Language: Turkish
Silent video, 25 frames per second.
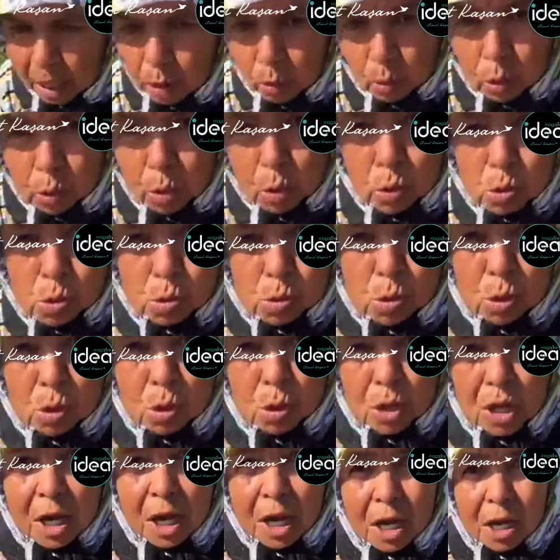
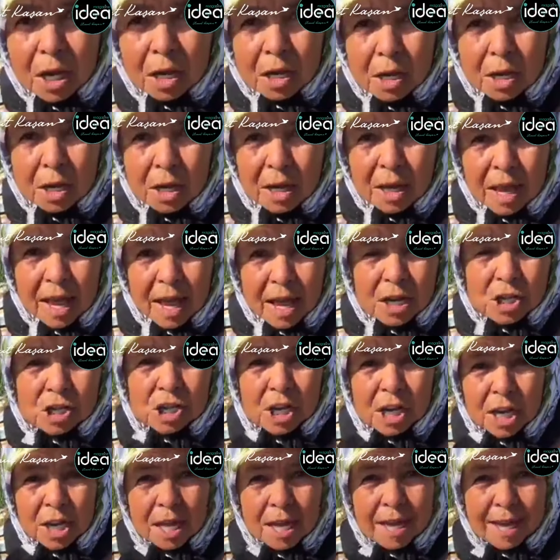kolostora, her
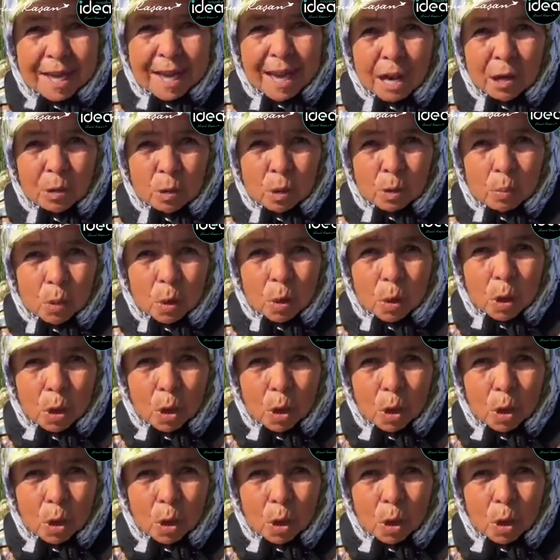şey iyi geliyor bu.